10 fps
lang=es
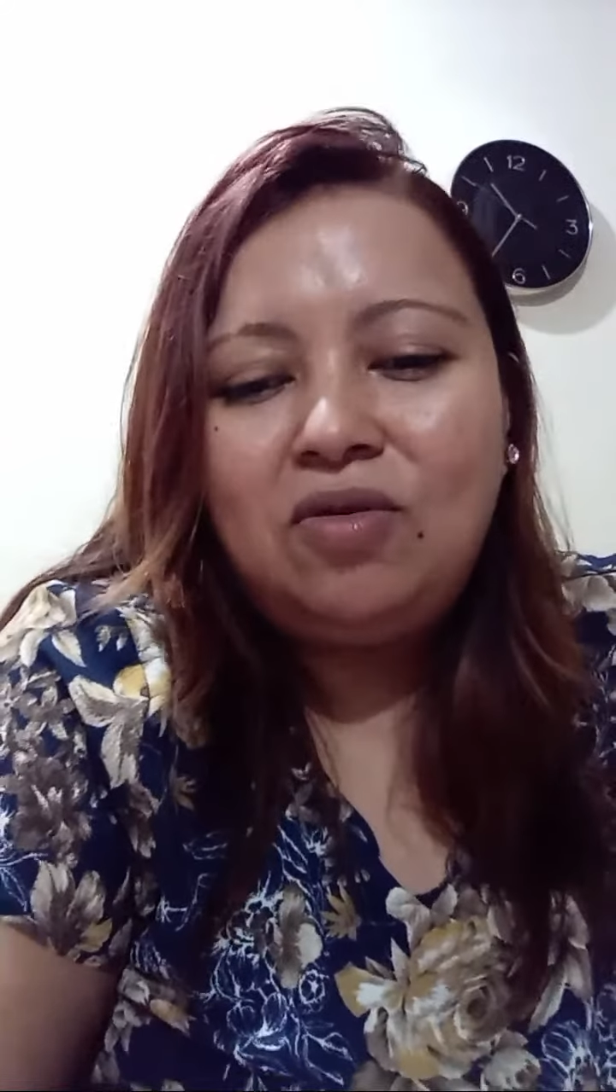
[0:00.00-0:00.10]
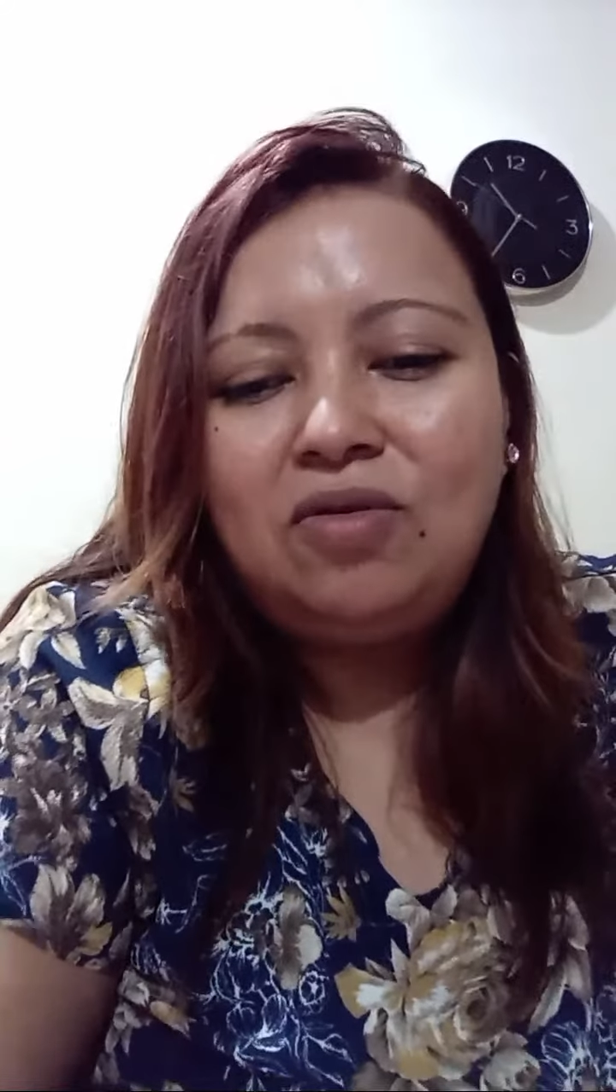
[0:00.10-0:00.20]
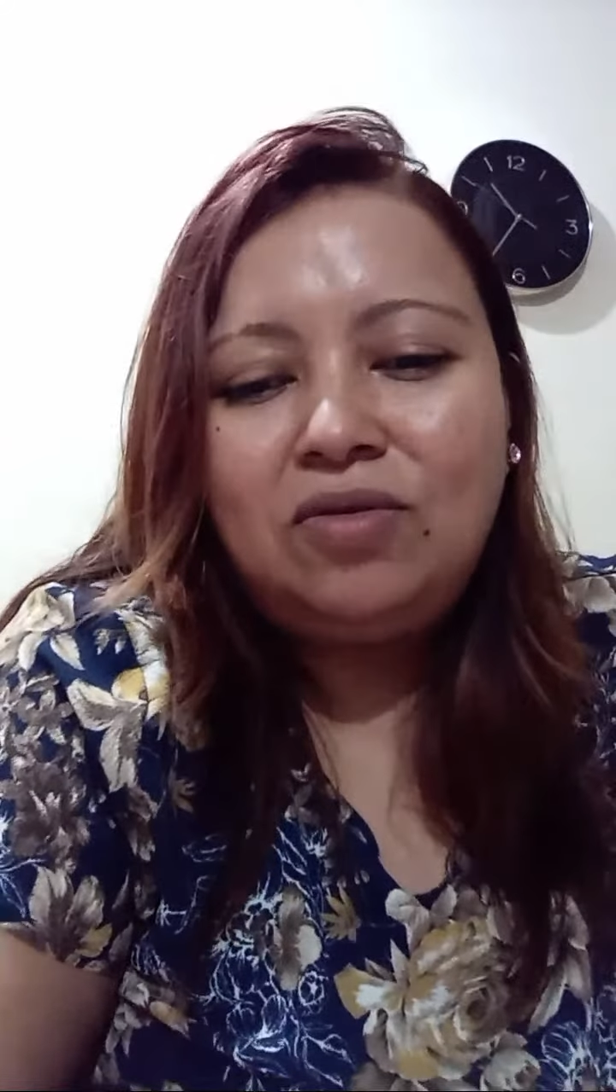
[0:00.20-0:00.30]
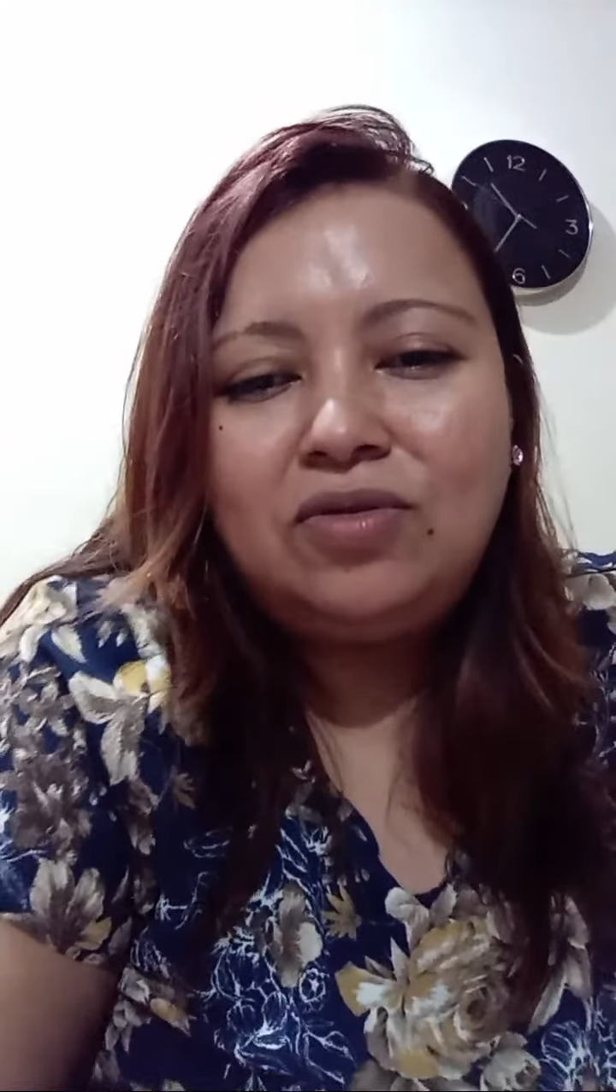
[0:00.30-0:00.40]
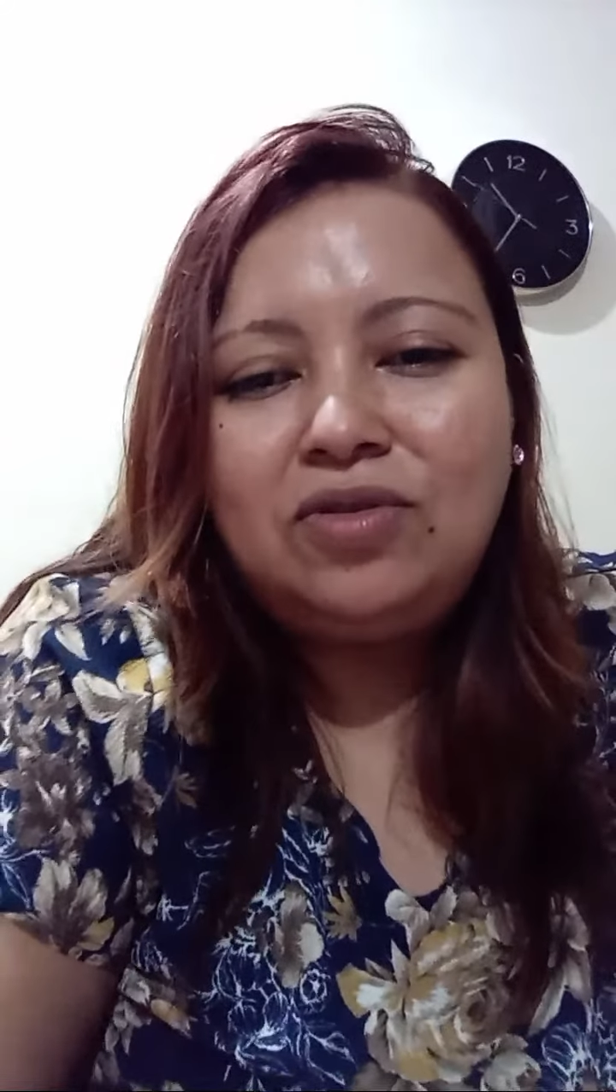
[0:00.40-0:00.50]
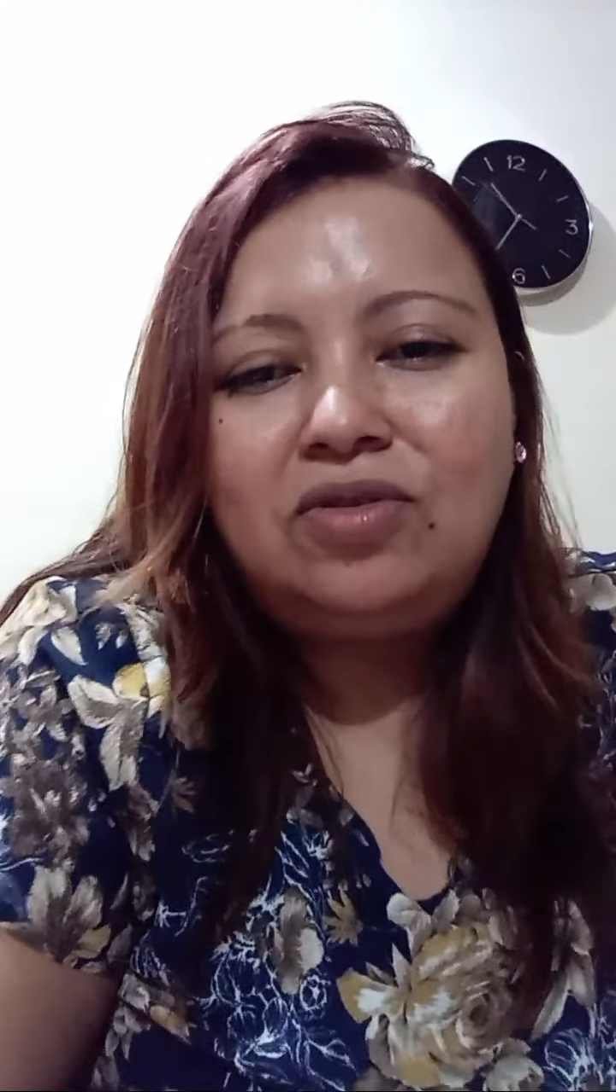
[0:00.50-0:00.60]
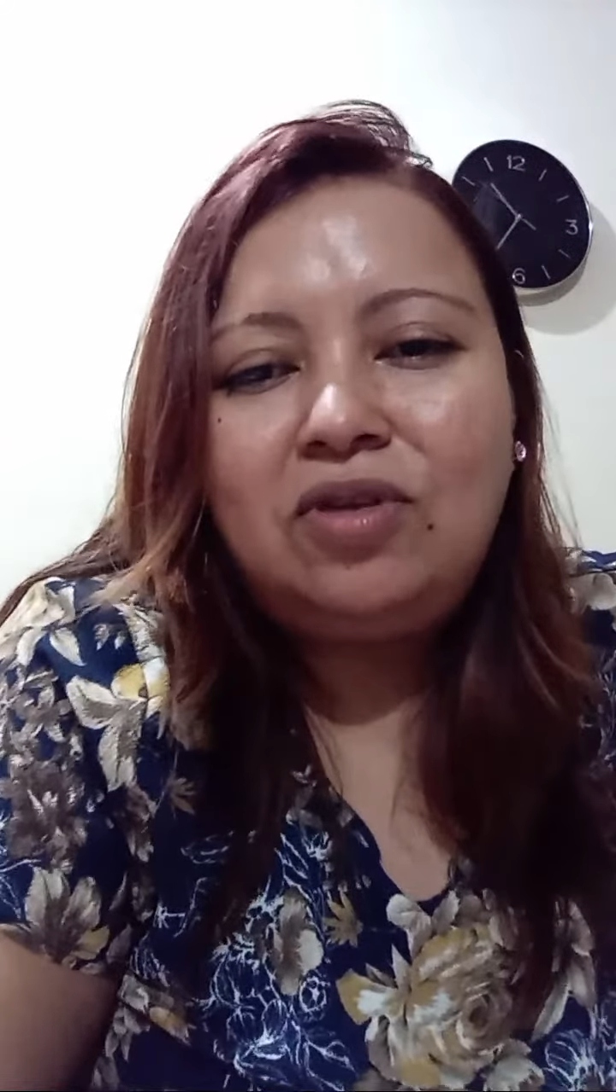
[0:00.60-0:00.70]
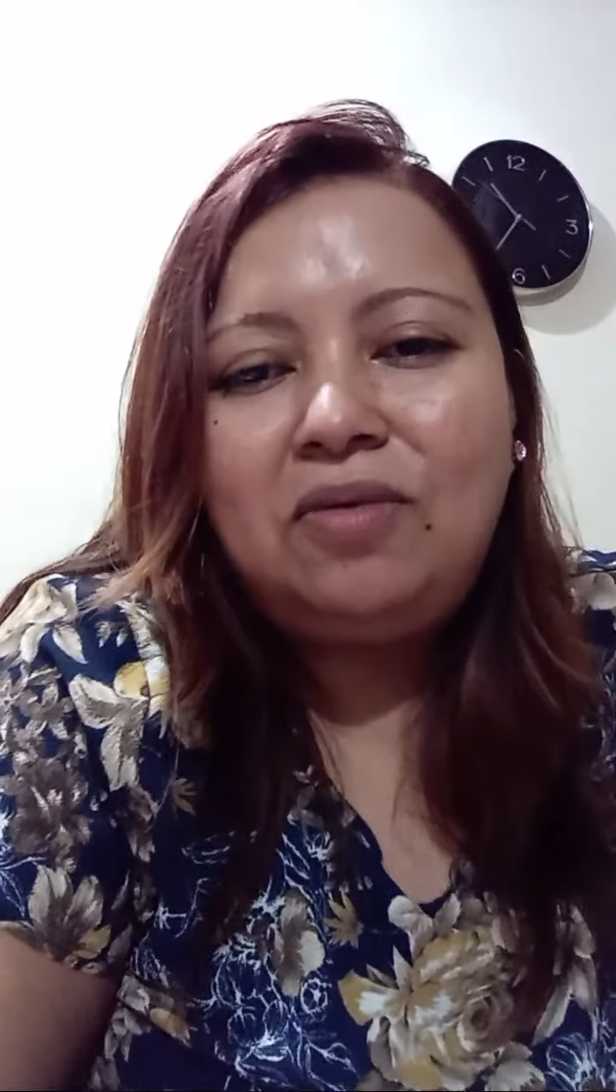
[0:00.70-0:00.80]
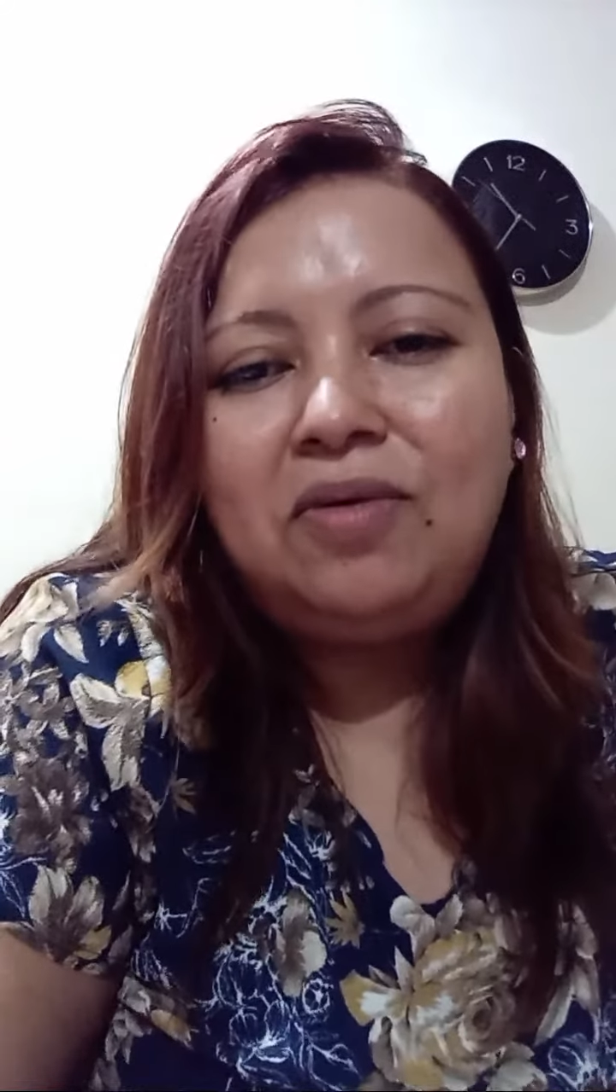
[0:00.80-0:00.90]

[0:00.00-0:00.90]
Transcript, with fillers: con gusto le